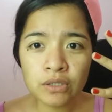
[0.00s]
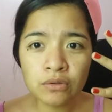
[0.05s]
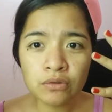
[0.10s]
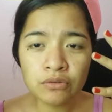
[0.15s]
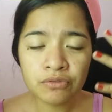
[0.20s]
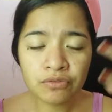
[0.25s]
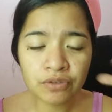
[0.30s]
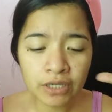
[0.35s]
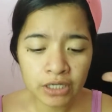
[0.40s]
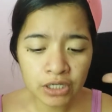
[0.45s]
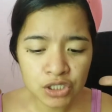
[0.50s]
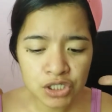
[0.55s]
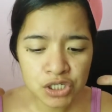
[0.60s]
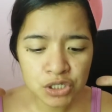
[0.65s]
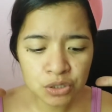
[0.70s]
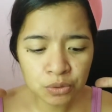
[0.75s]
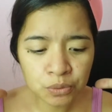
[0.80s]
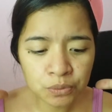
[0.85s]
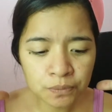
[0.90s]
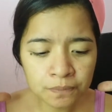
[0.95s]
yung
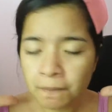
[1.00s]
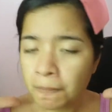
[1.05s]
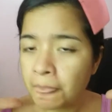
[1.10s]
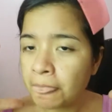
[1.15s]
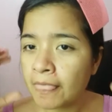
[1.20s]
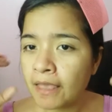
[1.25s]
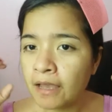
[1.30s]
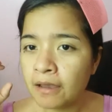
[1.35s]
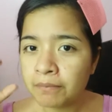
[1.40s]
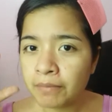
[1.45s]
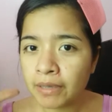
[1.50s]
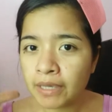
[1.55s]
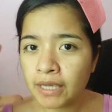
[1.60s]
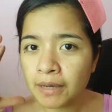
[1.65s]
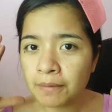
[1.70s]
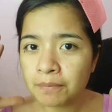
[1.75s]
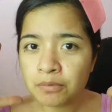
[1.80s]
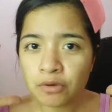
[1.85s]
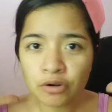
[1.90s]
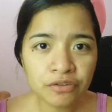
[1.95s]
finish ng
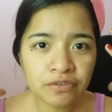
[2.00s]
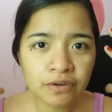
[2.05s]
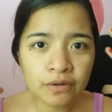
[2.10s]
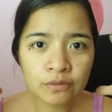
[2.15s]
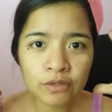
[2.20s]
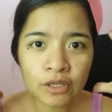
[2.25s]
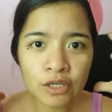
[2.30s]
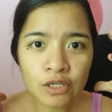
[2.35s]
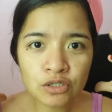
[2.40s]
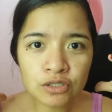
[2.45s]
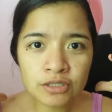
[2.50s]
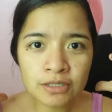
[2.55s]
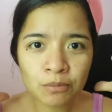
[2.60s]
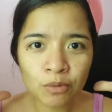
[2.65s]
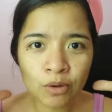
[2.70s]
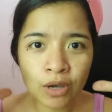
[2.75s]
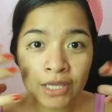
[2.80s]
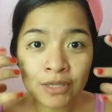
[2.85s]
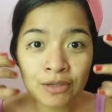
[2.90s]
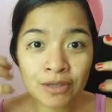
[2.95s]
makeup or foundation sa
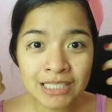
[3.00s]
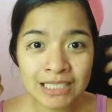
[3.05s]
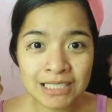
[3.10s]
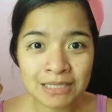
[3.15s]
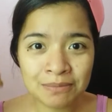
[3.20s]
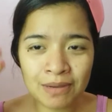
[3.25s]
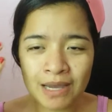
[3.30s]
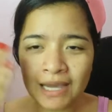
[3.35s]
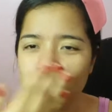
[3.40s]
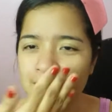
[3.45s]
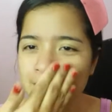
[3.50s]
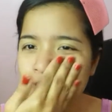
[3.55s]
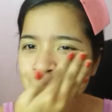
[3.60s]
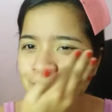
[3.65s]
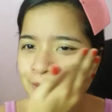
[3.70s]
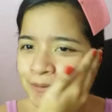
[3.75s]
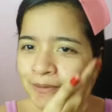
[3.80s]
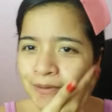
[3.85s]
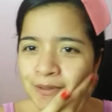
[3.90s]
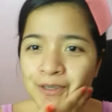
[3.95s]
mukha niyo is matte.
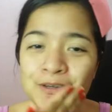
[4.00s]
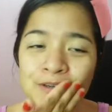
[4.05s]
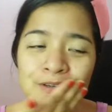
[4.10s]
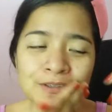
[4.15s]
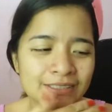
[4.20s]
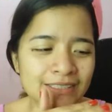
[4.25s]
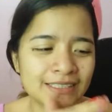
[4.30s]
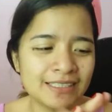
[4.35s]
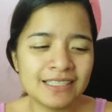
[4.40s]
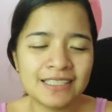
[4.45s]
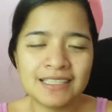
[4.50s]
So, yun.